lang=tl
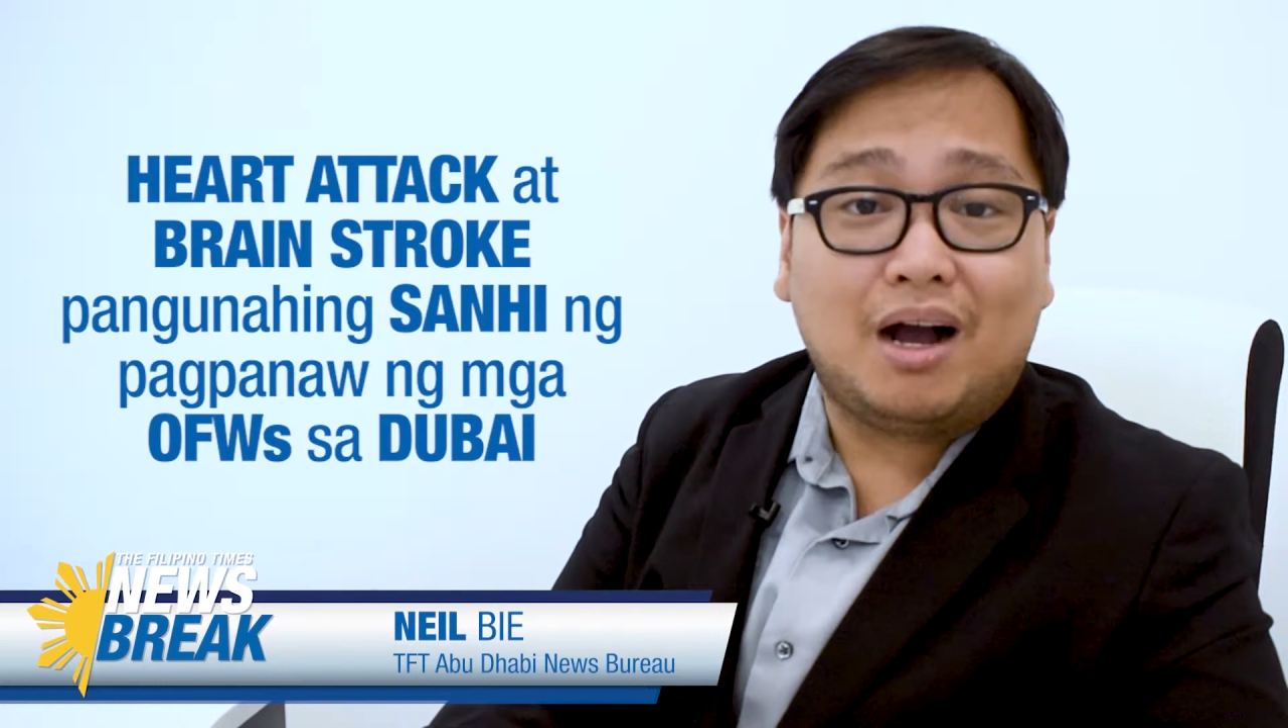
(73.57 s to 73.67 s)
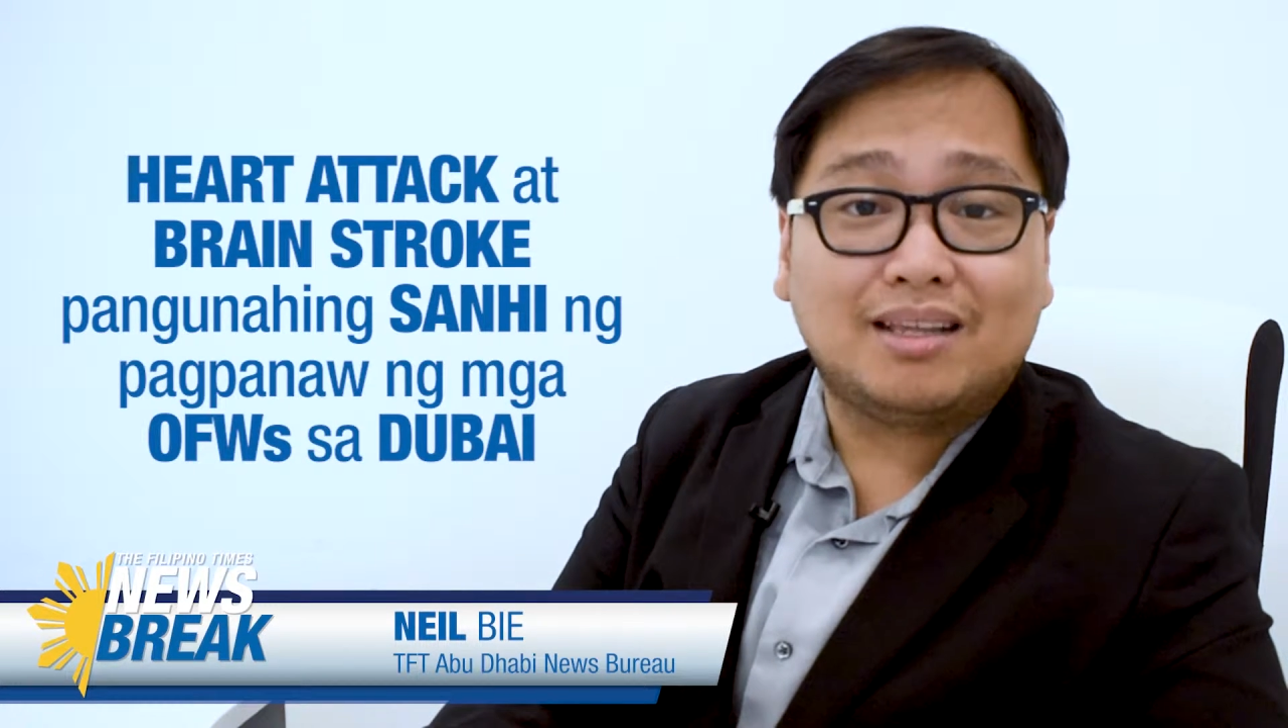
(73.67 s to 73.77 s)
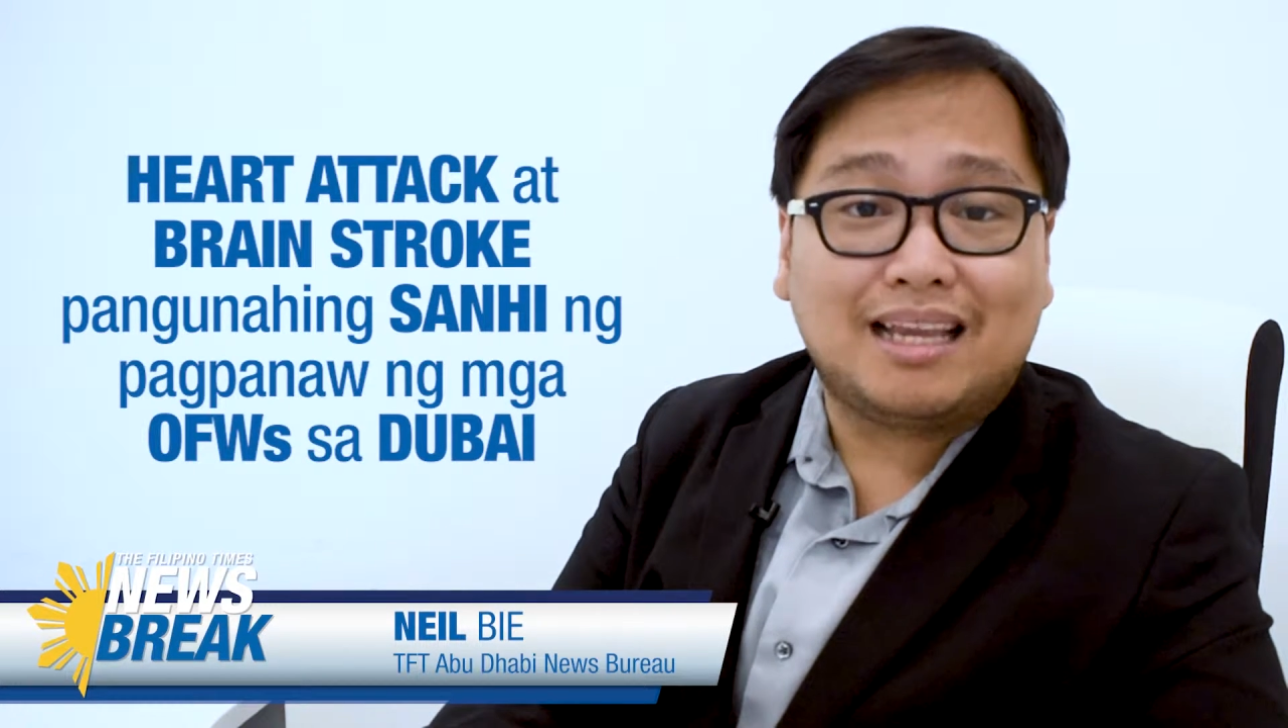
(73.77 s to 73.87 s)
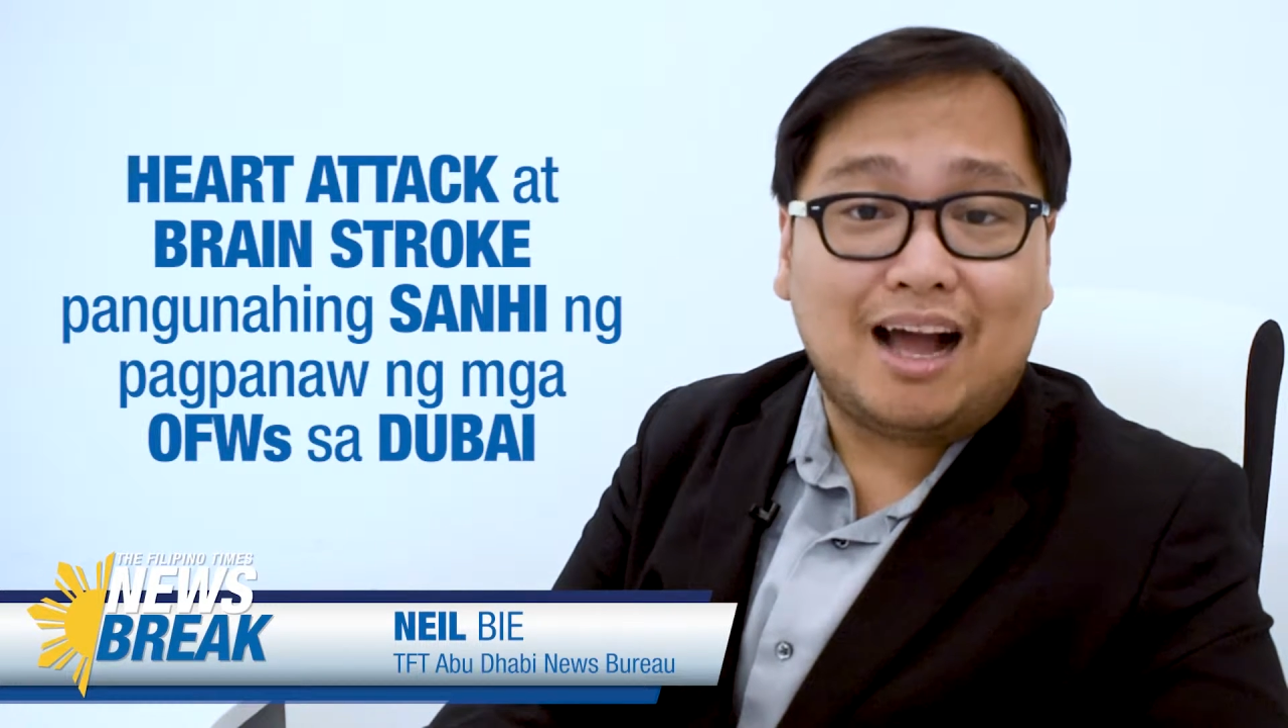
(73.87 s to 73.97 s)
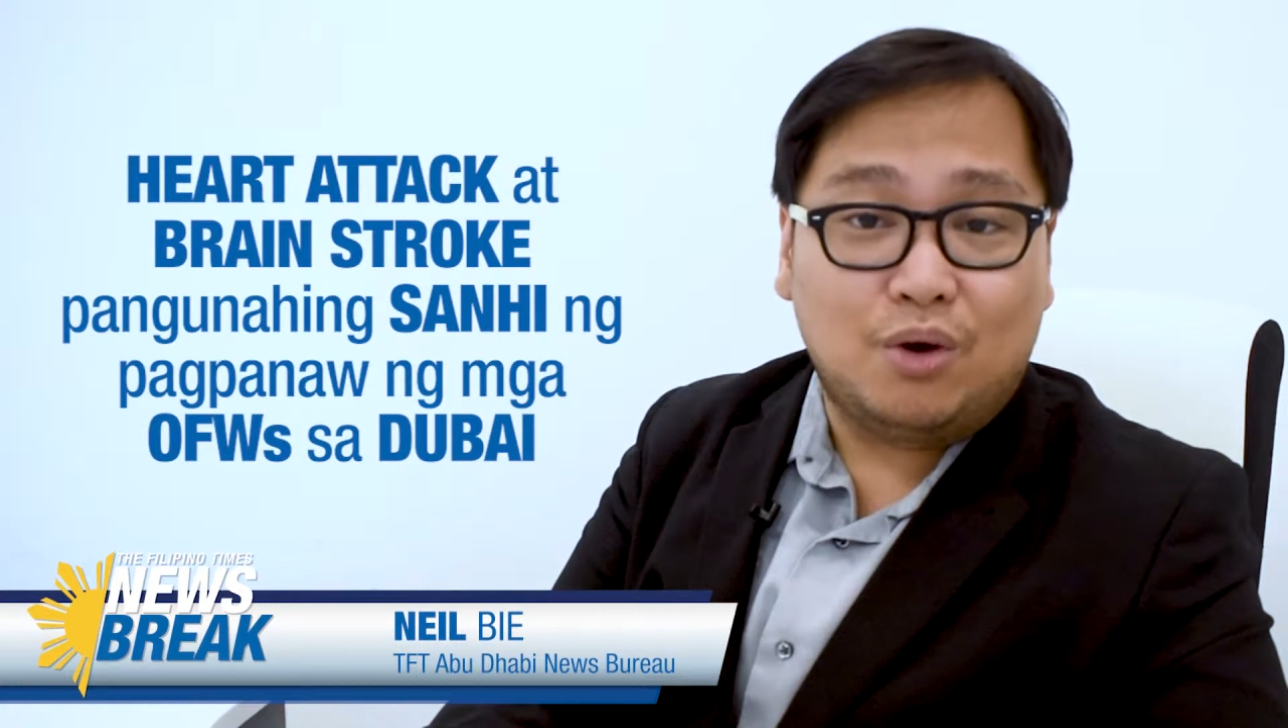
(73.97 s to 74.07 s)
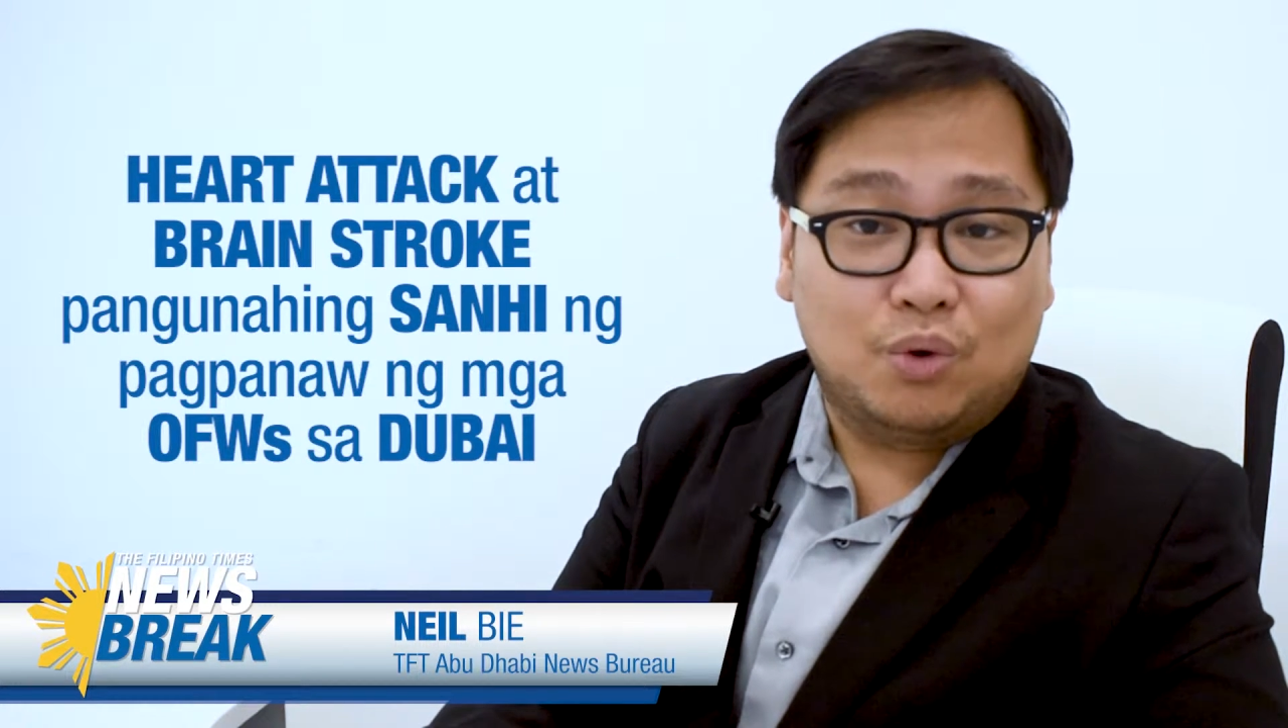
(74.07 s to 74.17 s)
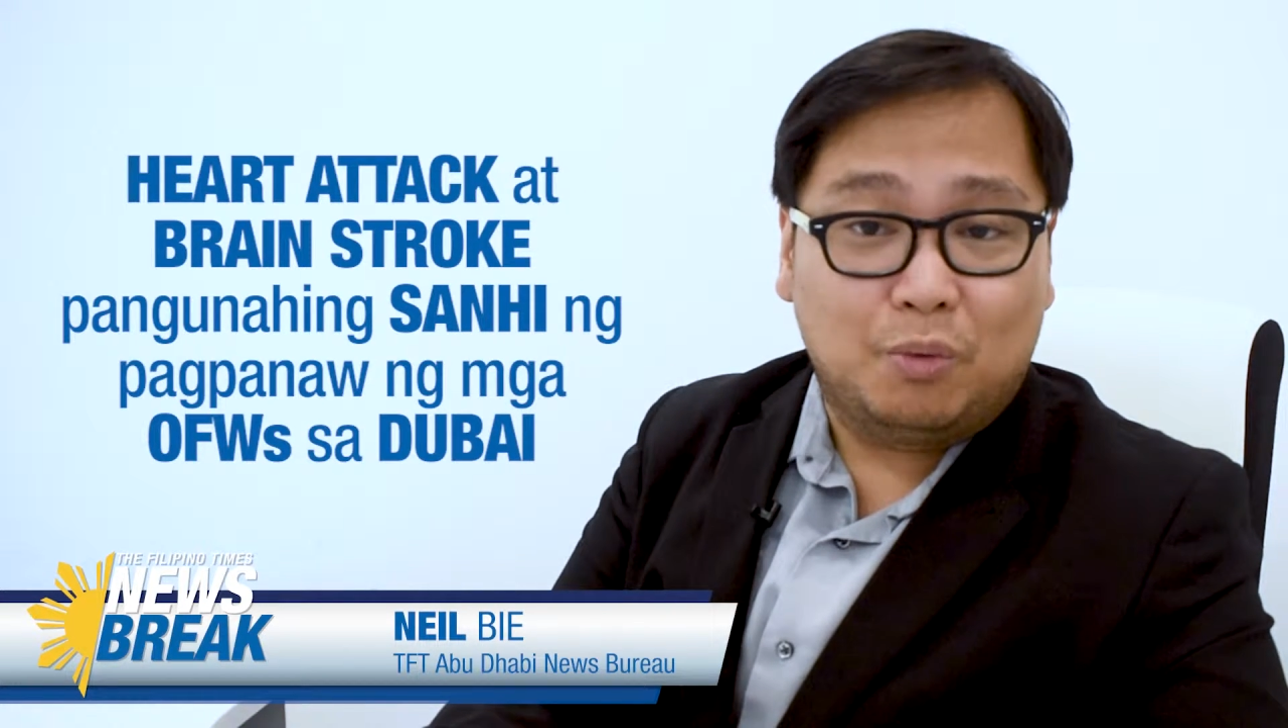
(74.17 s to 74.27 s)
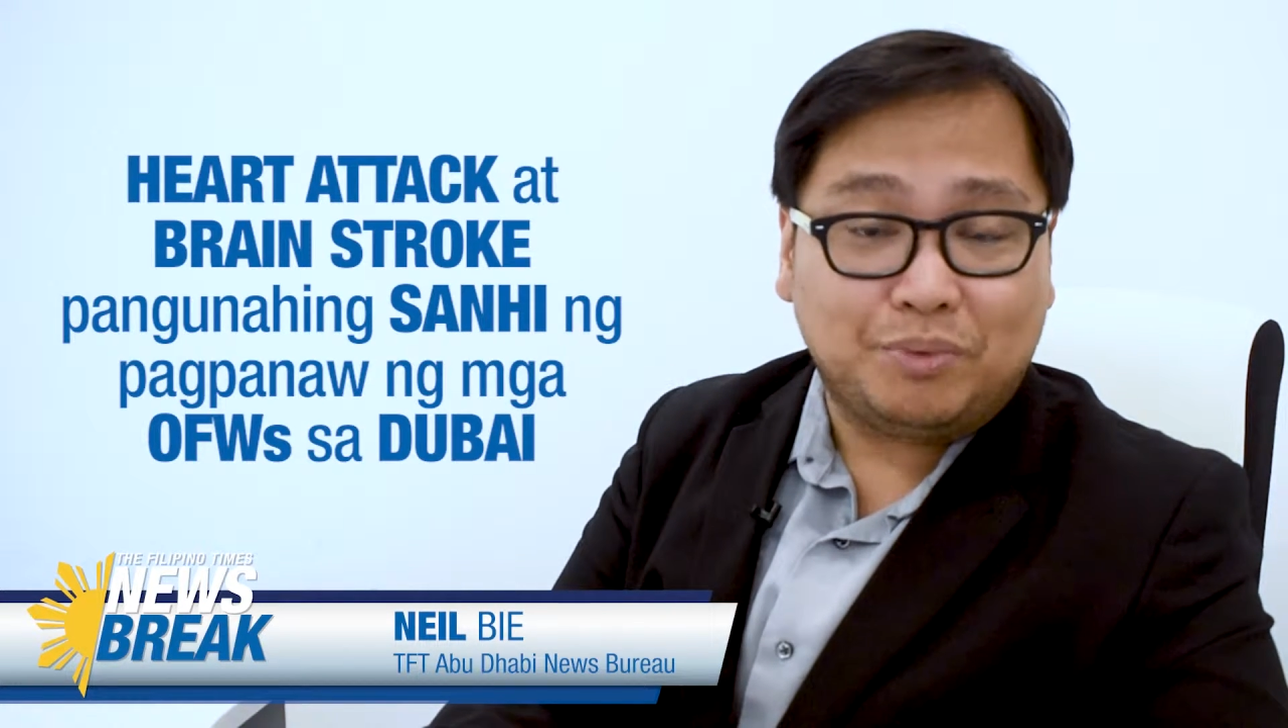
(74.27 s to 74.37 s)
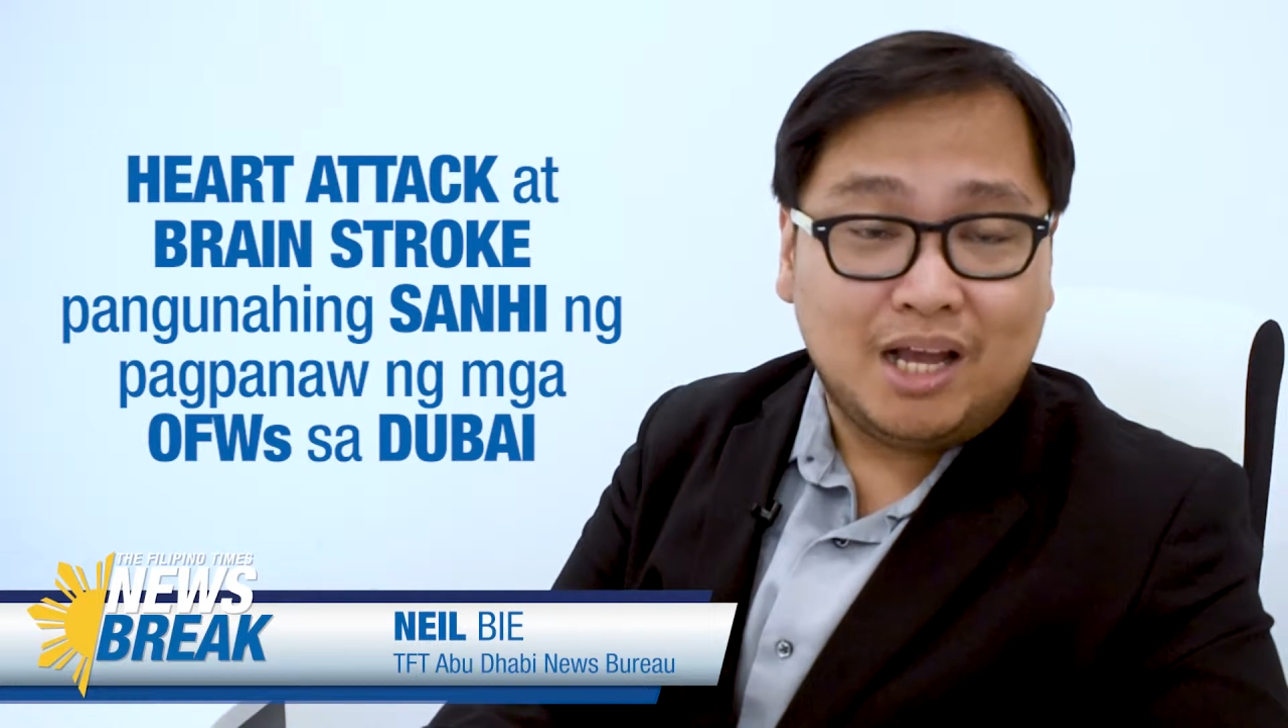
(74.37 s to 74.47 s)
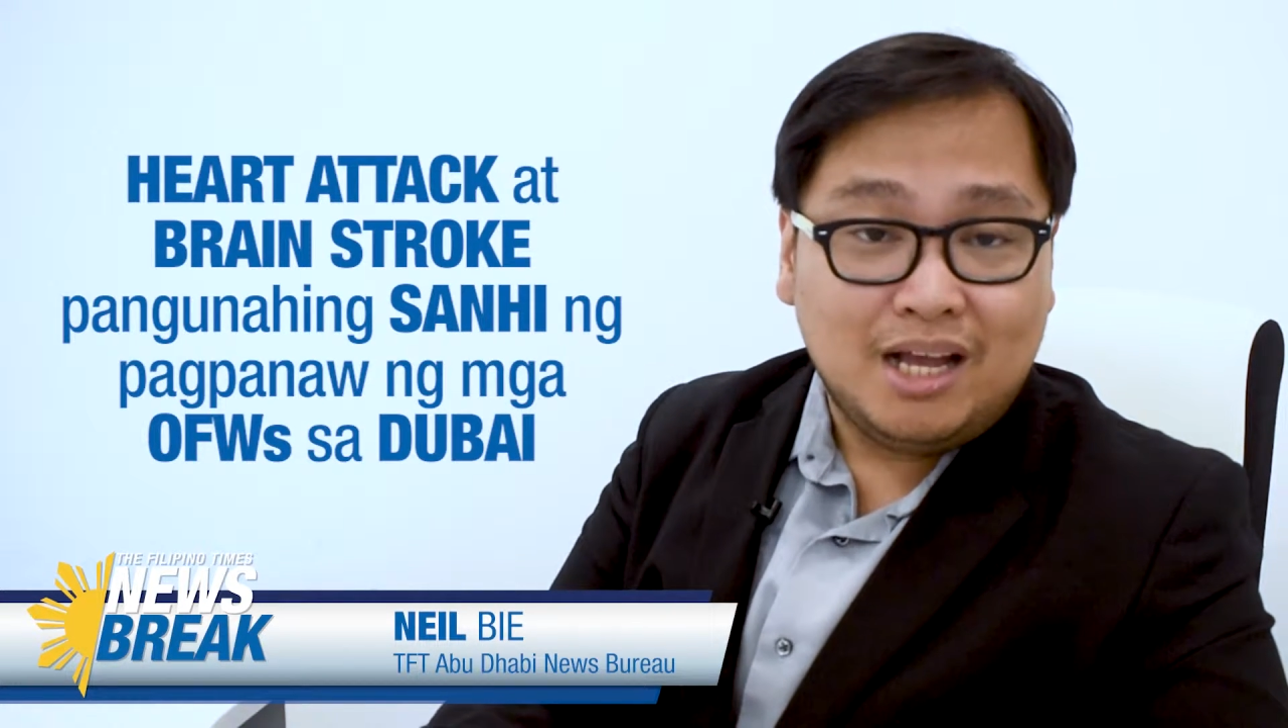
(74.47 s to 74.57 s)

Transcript: mga tao.